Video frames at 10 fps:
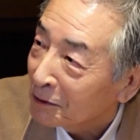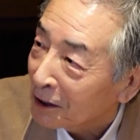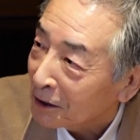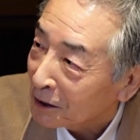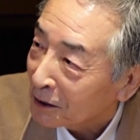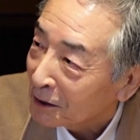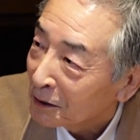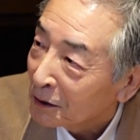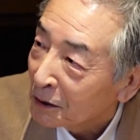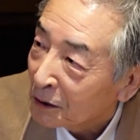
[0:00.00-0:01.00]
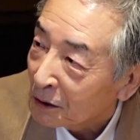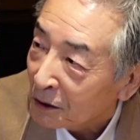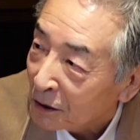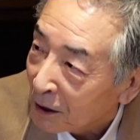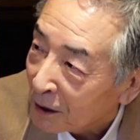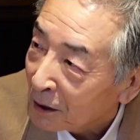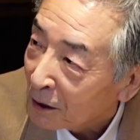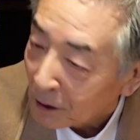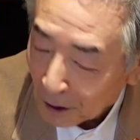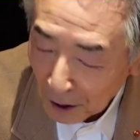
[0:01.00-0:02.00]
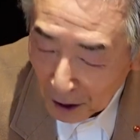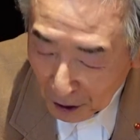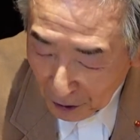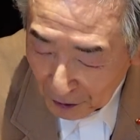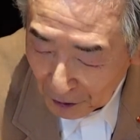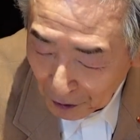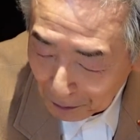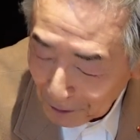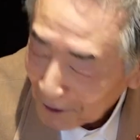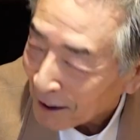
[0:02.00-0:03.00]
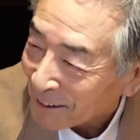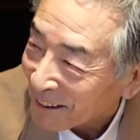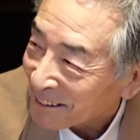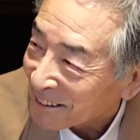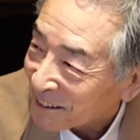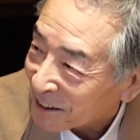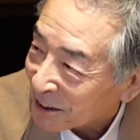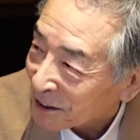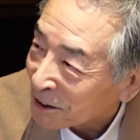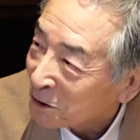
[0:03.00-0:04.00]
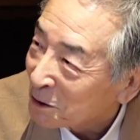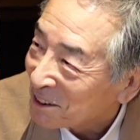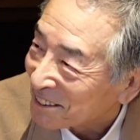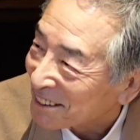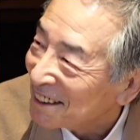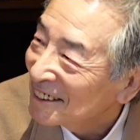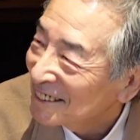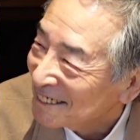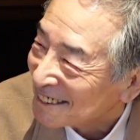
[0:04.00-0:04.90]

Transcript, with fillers: みたいにして、呼ぶ気なんてあるじゃないですかだから猪木っていうはい